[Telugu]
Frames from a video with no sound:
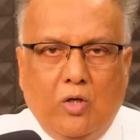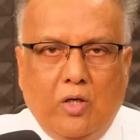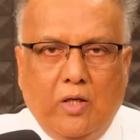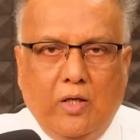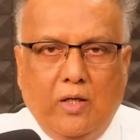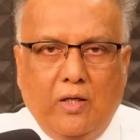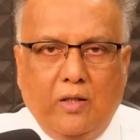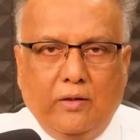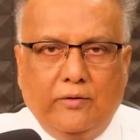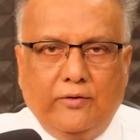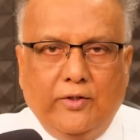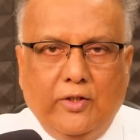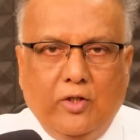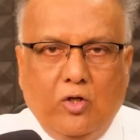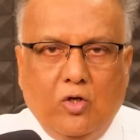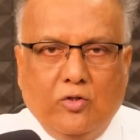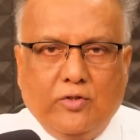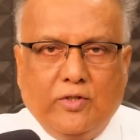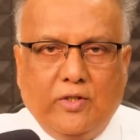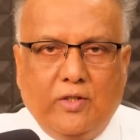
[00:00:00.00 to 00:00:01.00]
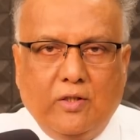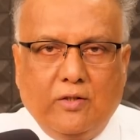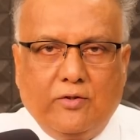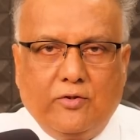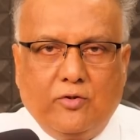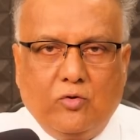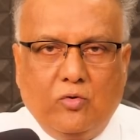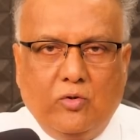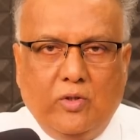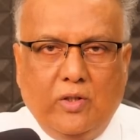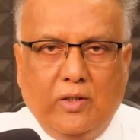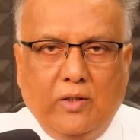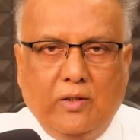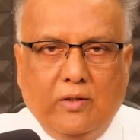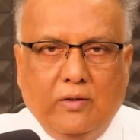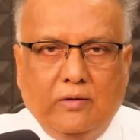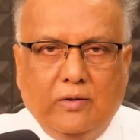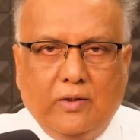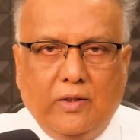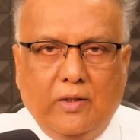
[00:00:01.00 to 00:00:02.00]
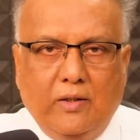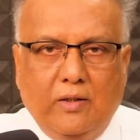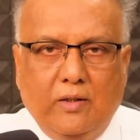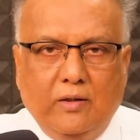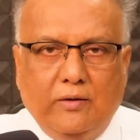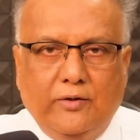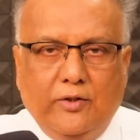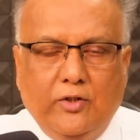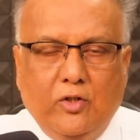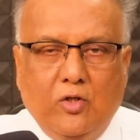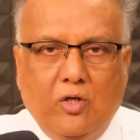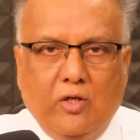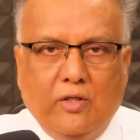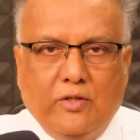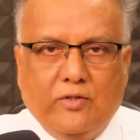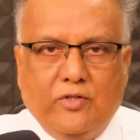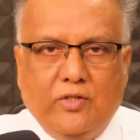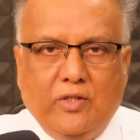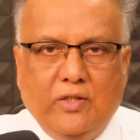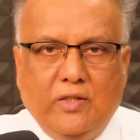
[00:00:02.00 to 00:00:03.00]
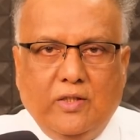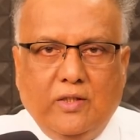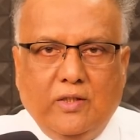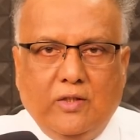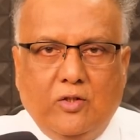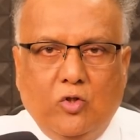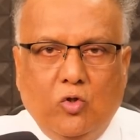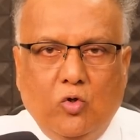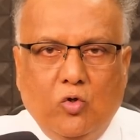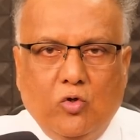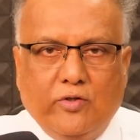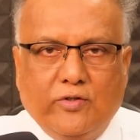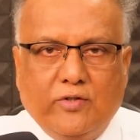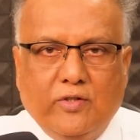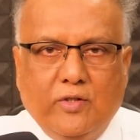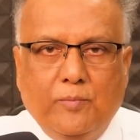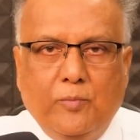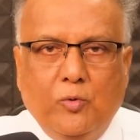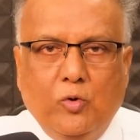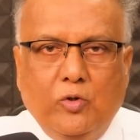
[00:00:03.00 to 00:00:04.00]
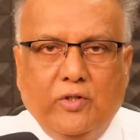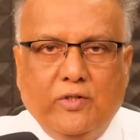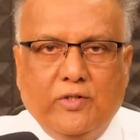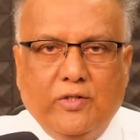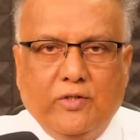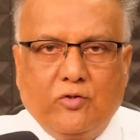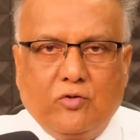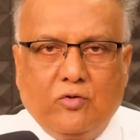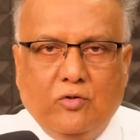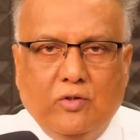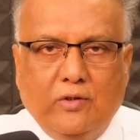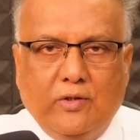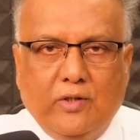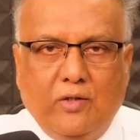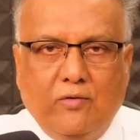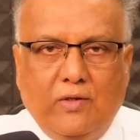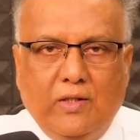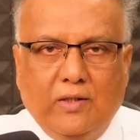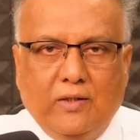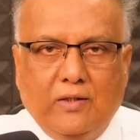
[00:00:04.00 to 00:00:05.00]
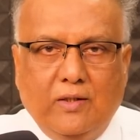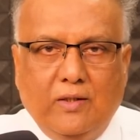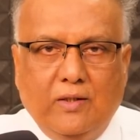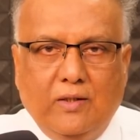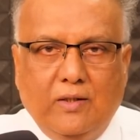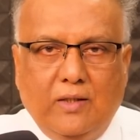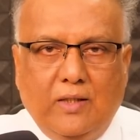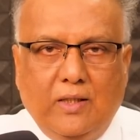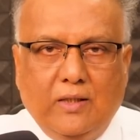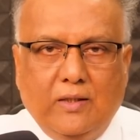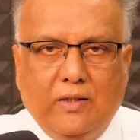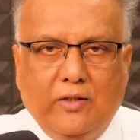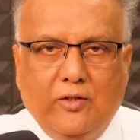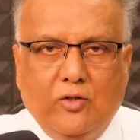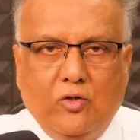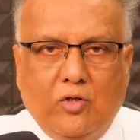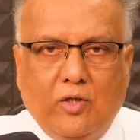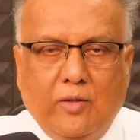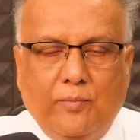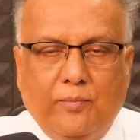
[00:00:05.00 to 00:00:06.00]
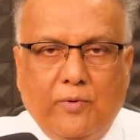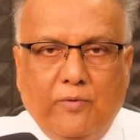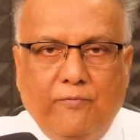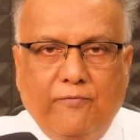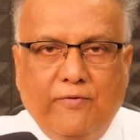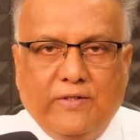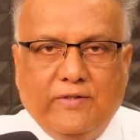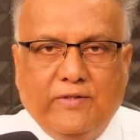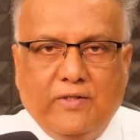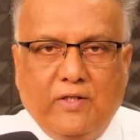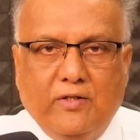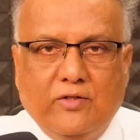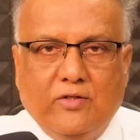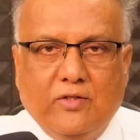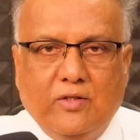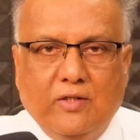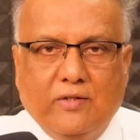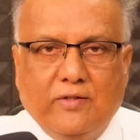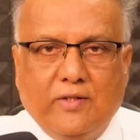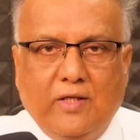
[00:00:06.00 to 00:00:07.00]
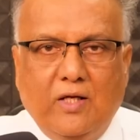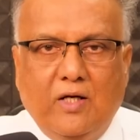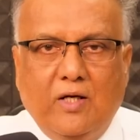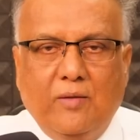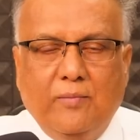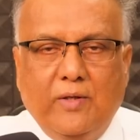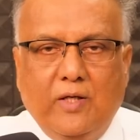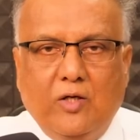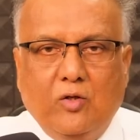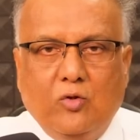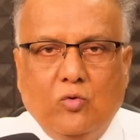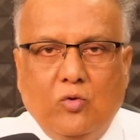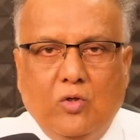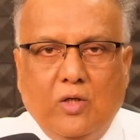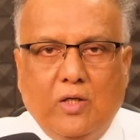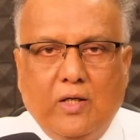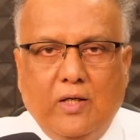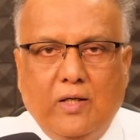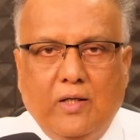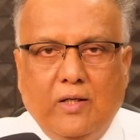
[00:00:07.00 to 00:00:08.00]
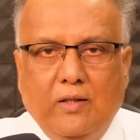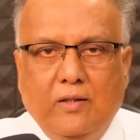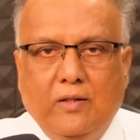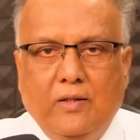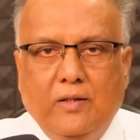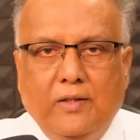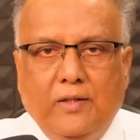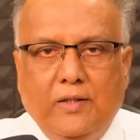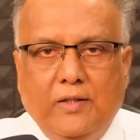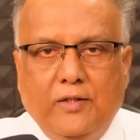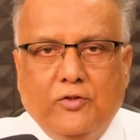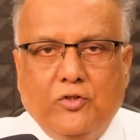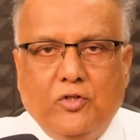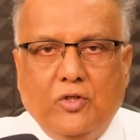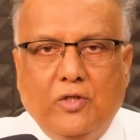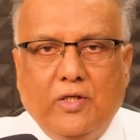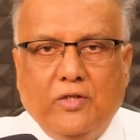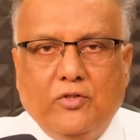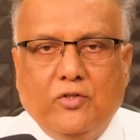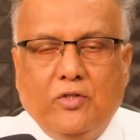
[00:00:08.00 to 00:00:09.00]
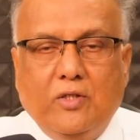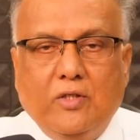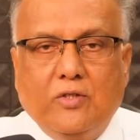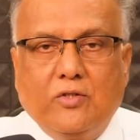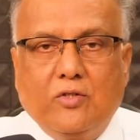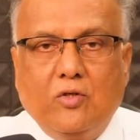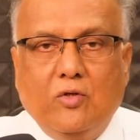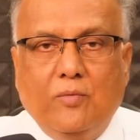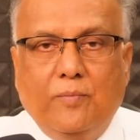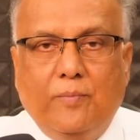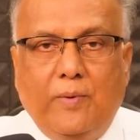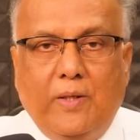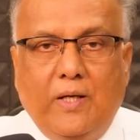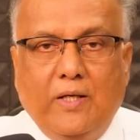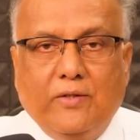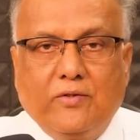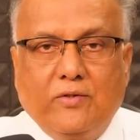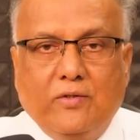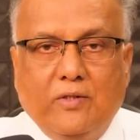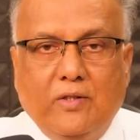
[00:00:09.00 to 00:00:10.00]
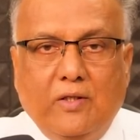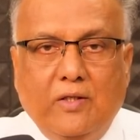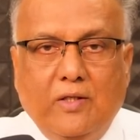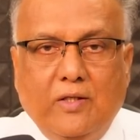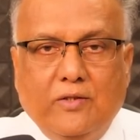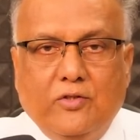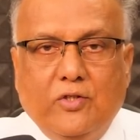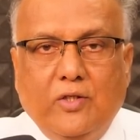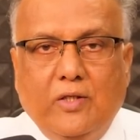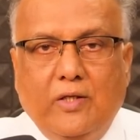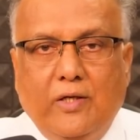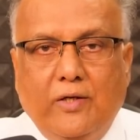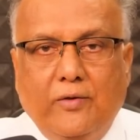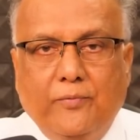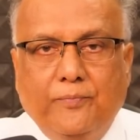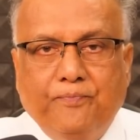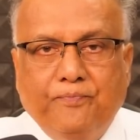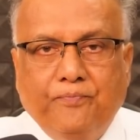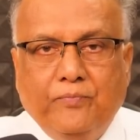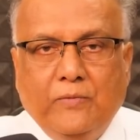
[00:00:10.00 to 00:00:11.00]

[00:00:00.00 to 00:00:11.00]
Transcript: ఒక థియలాజికల్ స్టూడెంట్ తన థియాలజీ కోర్స్ని పూర్తి చేసుకున్న తర్వాత అతని యొక్క ప్రొఫెసర్ ఇచ్చిన సలహా మేరకు ఒక చిన్న చర్చ్లో పాస్టర్గా చేరాడు